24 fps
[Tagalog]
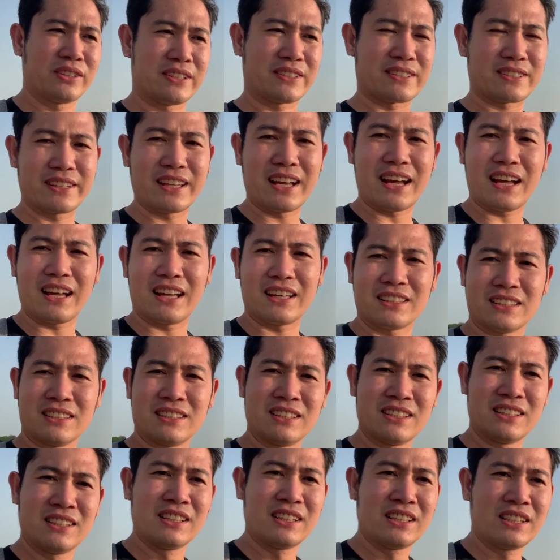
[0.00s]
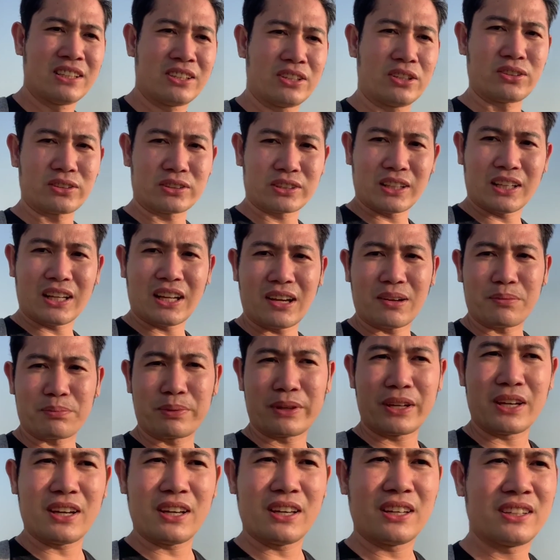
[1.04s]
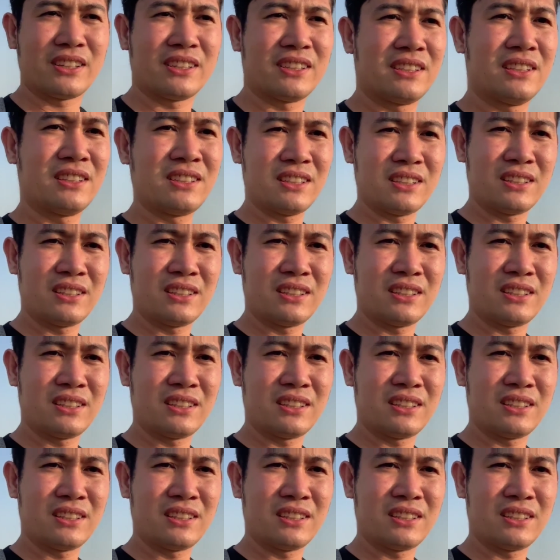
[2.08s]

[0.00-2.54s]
isda, yung tilapia.